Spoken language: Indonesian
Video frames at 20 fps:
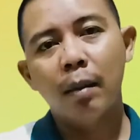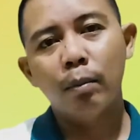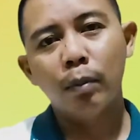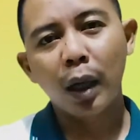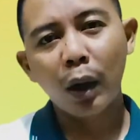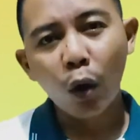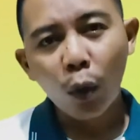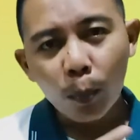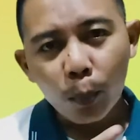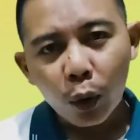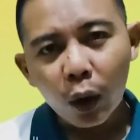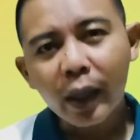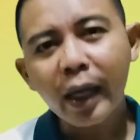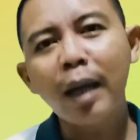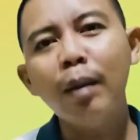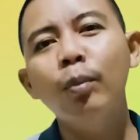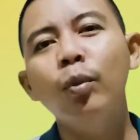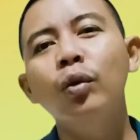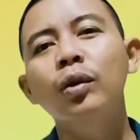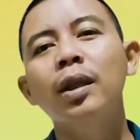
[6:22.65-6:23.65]

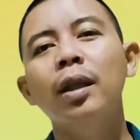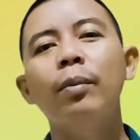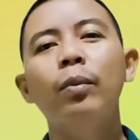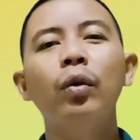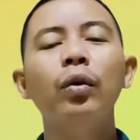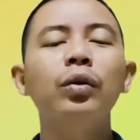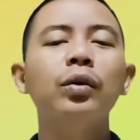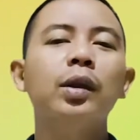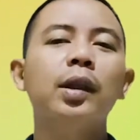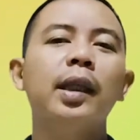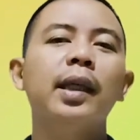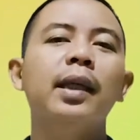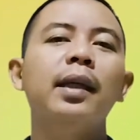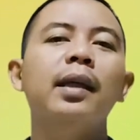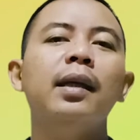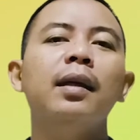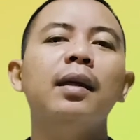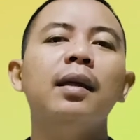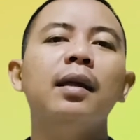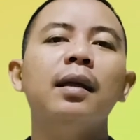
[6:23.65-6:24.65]
mengumpulkan
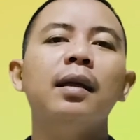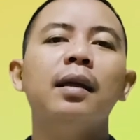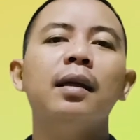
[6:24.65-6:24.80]
bukti-bukti